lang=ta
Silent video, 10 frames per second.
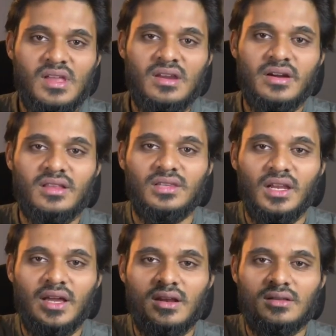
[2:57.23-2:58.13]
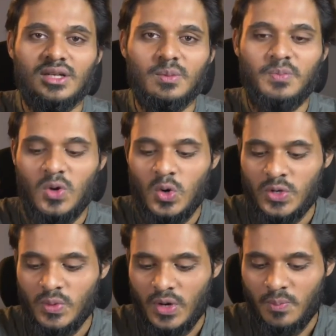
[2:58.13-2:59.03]
என்னிடத்திலேயே நீ திருப்பி
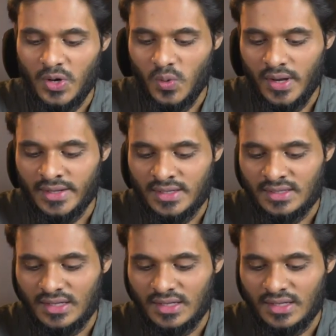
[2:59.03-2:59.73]
கொண்டு வரப்படுவாய் என்று